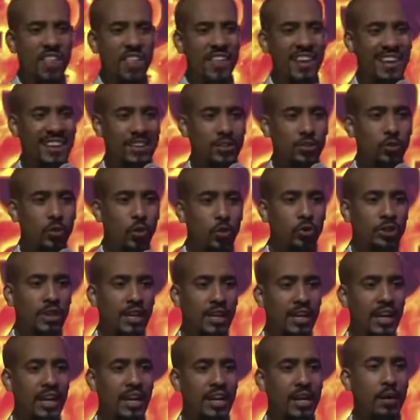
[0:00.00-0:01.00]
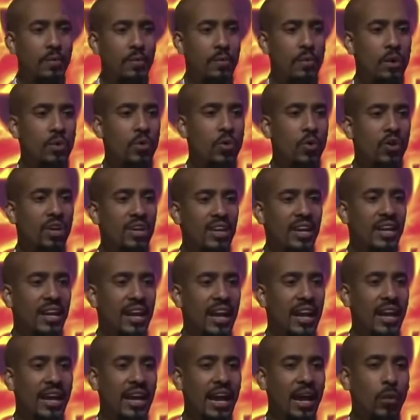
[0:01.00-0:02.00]
de las cosas que el enemigo
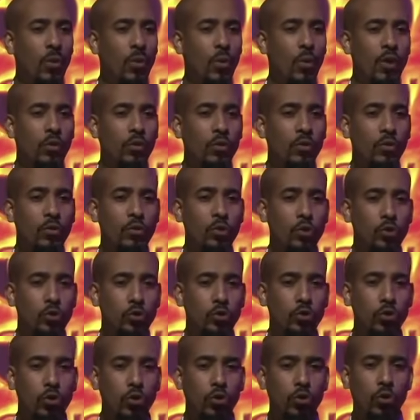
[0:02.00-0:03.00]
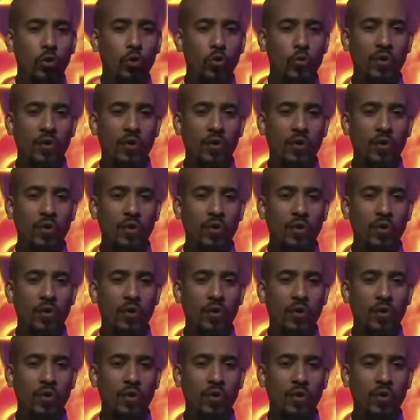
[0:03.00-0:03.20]
quiere que cuando nosotros